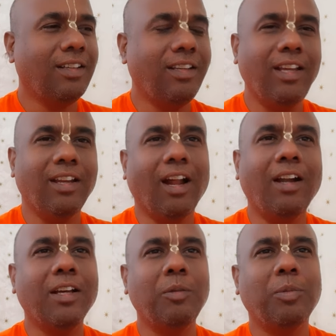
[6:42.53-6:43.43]
நீங்கள்
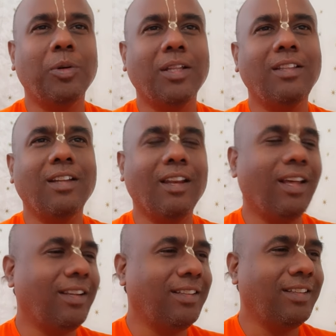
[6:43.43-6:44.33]
நாடகம் போட்டது
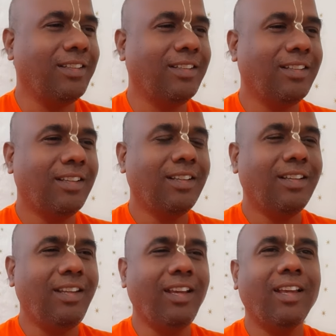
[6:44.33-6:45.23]
நல்லா இருந்தது
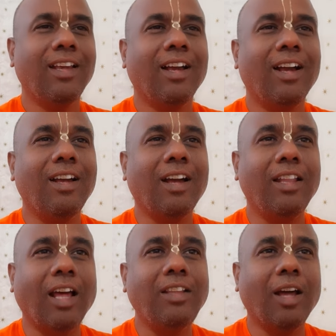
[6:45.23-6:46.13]
நீங்கள்
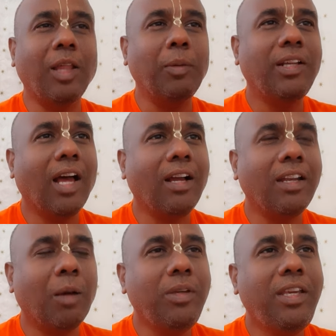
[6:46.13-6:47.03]
அது அதுக்காக
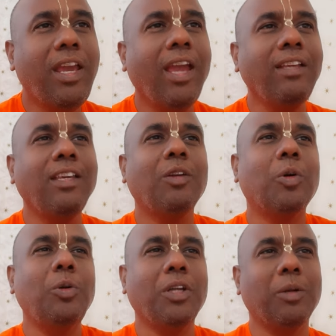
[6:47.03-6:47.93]
நாம் ஏங்கி
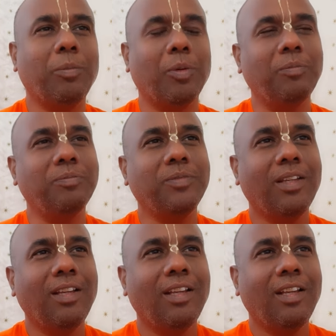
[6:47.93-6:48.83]
கொண்டிருப்போம்
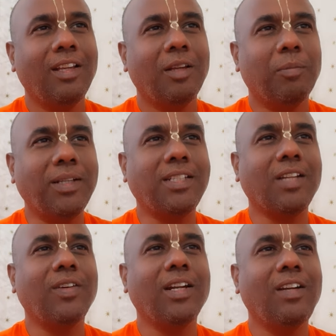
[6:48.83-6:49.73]

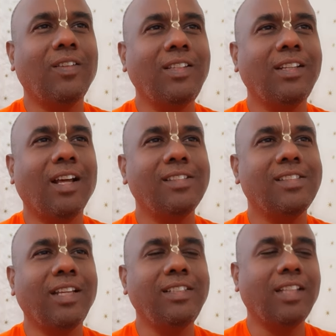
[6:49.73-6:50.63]
மற்றவர்கள் வந்து நான்
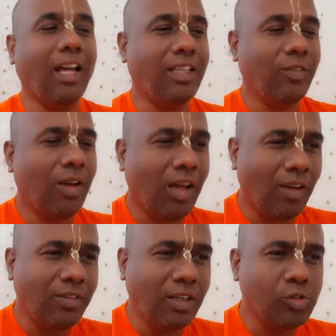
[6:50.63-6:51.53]
செஞ்சது அதுவா
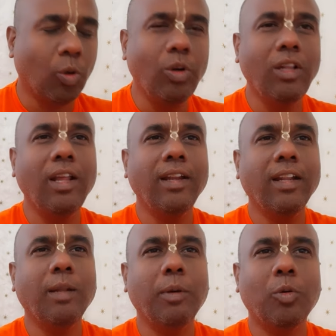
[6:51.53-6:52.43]
அவங்க
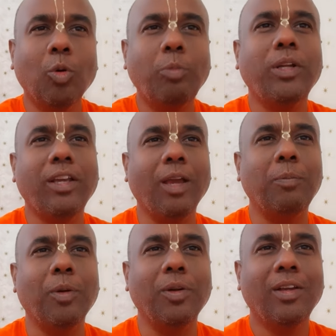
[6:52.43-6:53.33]
சொல்லலைன்னா நம்ம கூப்பிட்டு
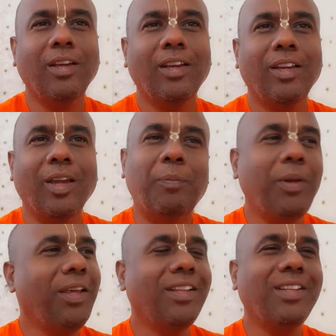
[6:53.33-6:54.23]
கேட்போம்
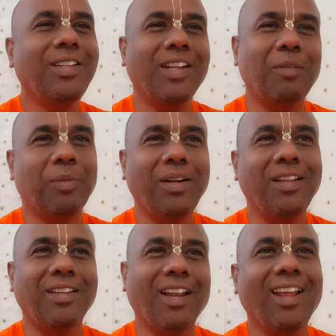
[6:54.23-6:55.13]
எப்படி இருந்தது நான்
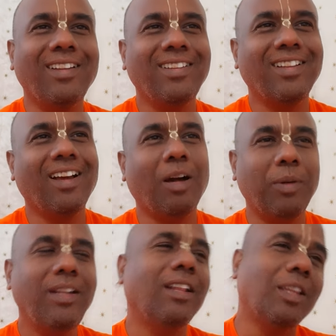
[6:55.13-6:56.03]
பண்ணது நல்லா இருந்ததா
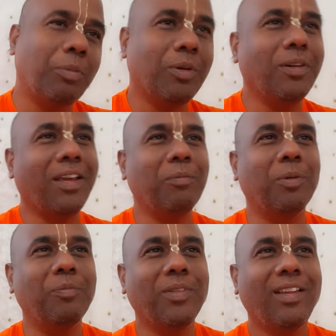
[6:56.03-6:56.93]
அப்படின்னு எந்த பக்கம்
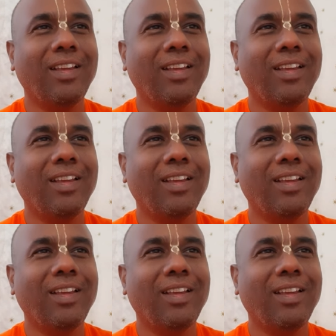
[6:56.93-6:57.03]
கேட்போம்